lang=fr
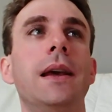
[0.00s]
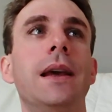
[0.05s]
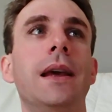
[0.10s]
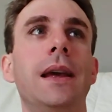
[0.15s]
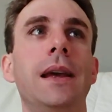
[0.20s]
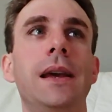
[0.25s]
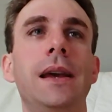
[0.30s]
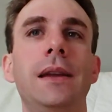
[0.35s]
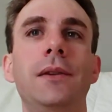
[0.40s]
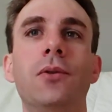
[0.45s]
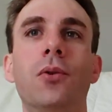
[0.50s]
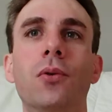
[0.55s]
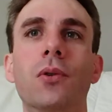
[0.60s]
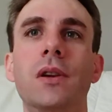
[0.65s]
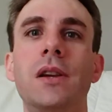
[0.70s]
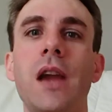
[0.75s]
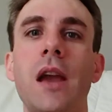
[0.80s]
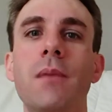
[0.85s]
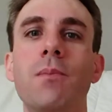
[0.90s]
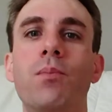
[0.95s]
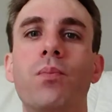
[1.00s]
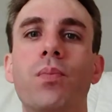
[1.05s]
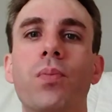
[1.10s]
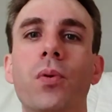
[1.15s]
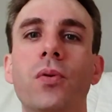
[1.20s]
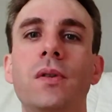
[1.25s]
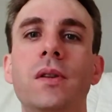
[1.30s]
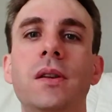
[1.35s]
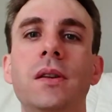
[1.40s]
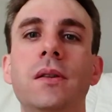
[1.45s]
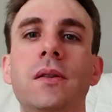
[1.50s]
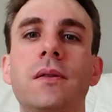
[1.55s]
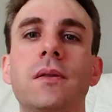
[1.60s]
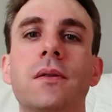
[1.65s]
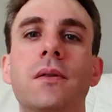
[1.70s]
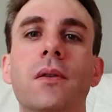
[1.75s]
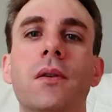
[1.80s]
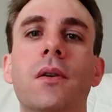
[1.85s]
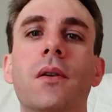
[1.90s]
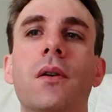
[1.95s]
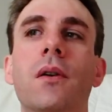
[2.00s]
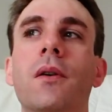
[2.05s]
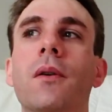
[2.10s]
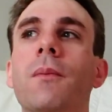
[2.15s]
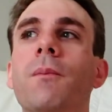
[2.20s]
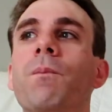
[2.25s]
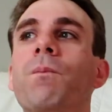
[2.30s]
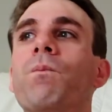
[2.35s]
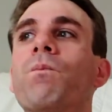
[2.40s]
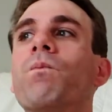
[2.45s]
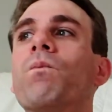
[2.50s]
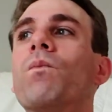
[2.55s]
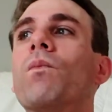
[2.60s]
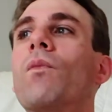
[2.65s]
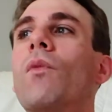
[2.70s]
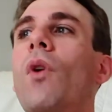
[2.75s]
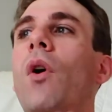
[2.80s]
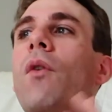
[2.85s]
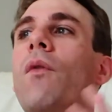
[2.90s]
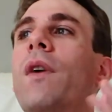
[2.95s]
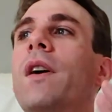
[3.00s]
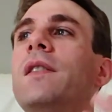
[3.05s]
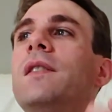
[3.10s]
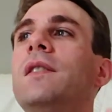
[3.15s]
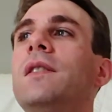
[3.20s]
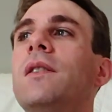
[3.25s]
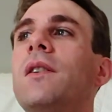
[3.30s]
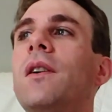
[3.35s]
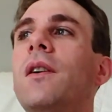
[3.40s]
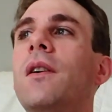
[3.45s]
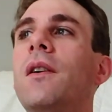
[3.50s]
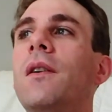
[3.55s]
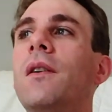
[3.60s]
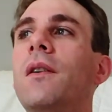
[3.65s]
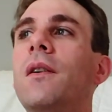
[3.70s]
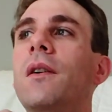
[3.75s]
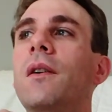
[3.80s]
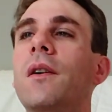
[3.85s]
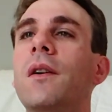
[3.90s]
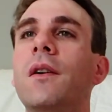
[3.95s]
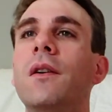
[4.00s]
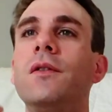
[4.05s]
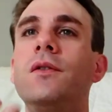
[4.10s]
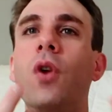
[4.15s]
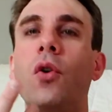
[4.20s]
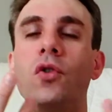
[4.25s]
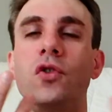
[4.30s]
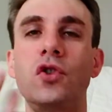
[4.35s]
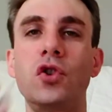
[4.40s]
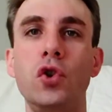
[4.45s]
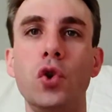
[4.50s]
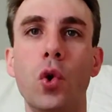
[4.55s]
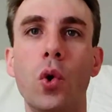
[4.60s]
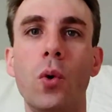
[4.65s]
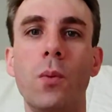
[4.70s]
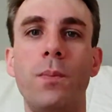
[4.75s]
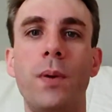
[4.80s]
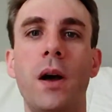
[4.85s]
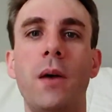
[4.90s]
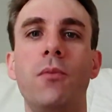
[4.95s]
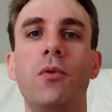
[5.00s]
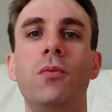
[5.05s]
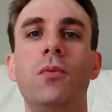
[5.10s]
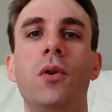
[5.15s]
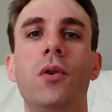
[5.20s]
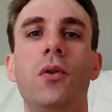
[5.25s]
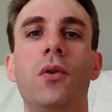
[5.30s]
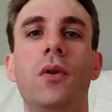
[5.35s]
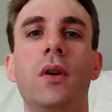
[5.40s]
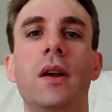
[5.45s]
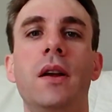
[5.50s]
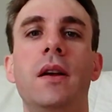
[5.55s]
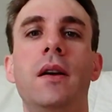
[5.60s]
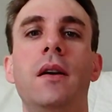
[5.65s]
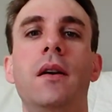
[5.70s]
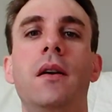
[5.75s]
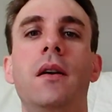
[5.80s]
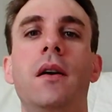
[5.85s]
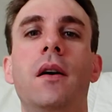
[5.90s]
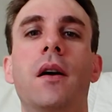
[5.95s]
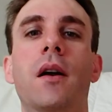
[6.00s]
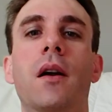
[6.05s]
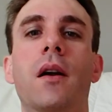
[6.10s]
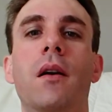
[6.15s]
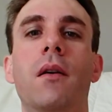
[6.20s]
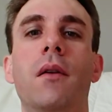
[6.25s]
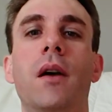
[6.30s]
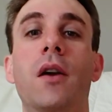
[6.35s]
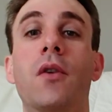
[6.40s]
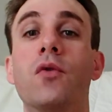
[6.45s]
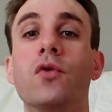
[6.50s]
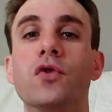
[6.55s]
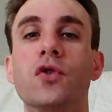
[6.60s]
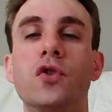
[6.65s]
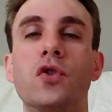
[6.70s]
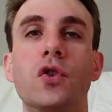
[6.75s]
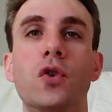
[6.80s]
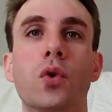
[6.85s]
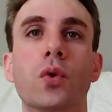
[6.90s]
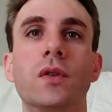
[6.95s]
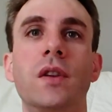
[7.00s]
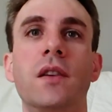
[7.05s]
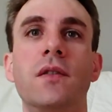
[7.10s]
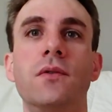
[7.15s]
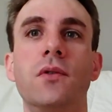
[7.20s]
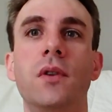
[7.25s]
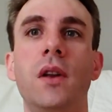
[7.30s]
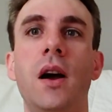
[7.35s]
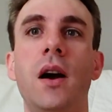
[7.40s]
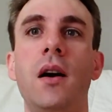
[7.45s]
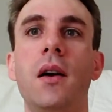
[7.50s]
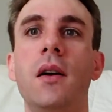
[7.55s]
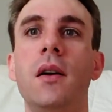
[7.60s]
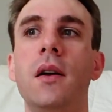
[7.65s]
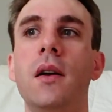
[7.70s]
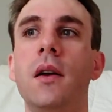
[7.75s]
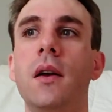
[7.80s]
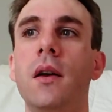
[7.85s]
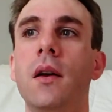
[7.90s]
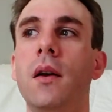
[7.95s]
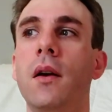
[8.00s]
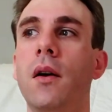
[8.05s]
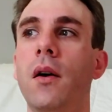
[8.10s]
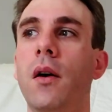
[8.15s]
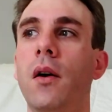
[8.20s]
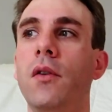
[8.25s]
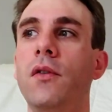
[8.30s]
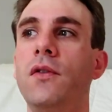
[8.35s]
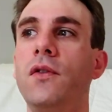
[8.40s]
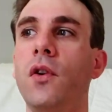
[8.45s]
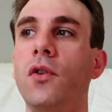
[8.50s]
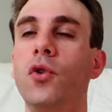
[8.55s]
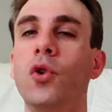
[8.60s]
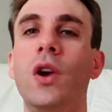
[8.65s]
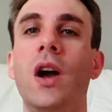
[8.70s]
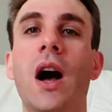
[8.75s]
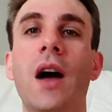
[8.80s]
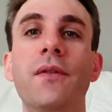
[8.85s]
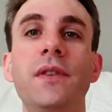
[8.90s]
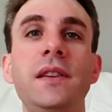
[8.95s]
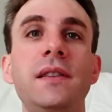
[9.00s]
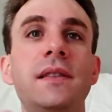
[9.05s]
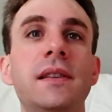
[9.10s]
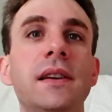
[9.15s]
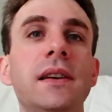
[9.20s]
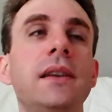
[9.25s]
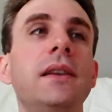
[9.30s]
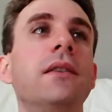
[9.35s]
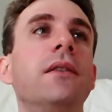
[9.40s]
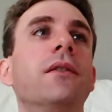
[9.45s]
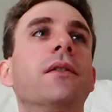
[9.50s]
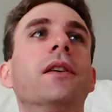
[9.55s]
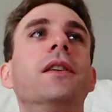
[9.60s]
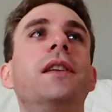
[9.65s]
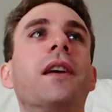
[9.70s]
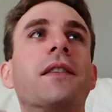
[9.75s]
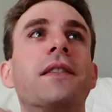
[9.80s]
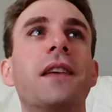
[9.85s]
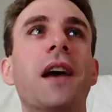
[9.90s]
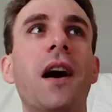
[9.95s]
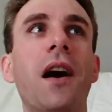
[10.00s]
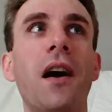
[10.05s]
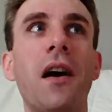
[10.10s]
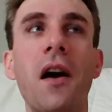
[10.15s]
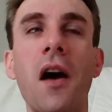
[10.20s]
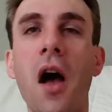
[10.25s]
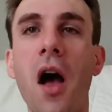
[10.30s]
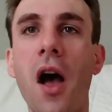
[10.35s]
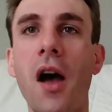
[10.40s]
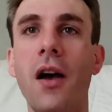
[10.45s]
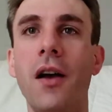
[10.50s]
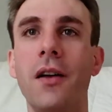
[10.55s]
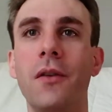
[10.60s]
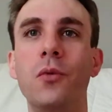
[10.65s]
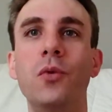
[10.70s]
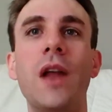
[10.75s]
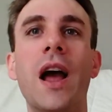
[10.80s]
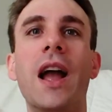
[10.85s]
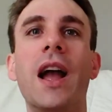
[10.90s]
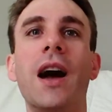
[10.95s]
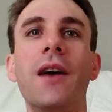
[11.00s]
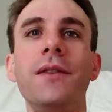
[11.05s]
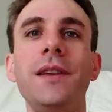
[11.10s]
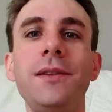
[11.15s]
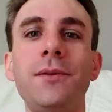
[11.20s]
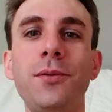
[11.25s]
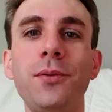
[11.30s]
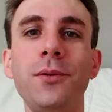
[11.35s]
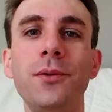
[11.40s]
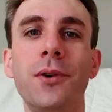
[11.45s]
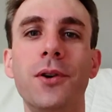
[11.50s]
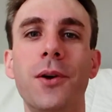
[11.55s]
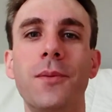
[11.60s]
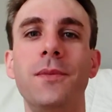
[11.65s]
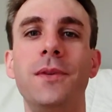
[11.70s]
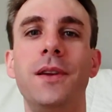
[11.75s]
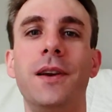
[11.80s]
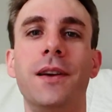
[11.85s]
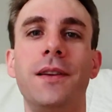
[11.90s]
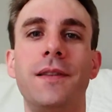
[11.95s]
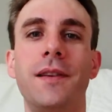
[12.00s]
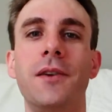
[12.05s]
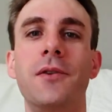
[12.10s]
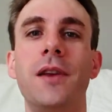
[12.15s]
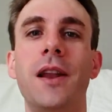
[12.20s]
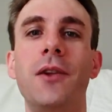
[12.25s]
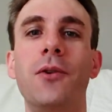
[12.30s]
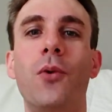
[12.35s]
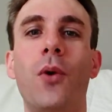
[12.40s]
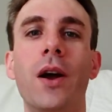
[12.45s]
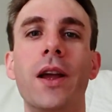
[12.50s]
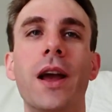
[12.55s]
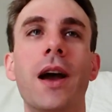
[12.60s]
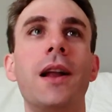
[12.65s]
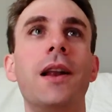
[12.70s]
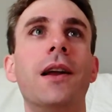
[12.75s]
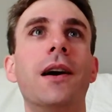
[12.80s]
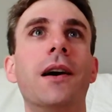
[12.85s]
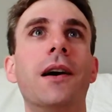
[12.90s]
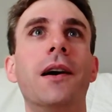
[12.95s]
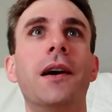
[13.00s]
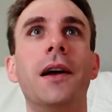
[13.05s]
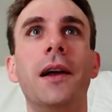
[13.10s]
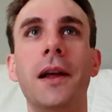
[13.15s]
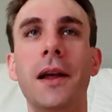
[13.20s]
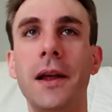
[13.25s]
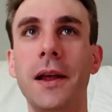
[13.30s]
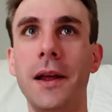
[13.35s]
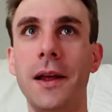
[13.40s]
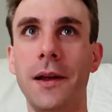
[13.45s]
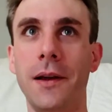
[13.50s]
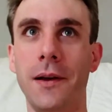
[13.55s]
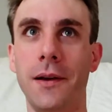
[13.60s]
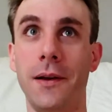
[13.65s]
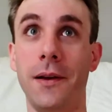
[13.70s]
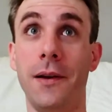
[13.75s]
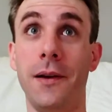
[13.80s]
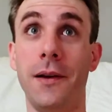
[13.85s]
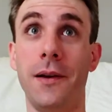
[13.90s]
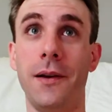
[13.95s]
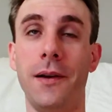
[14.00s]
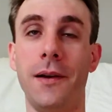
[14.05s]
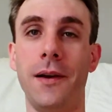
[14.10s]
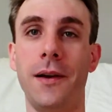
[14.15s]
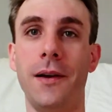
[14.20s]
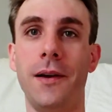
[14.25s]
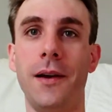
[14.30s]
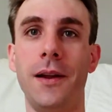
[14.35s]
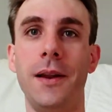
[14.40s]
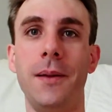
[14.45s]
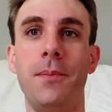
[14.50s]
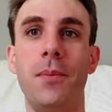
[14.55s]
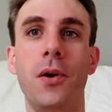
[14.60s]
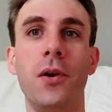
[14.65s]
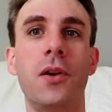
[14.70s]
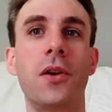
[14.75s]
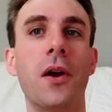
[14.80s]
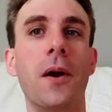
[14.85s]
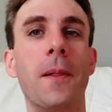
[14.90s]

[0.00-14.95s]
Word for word: Et donc, il y a une petite. on va dire tension par moment euh, à, cause de ce contexte-là, euh, une sorte de gravité, on va dire ça, ou la gravitude, comme dirait Ségolène Royal euh, à, l'époque,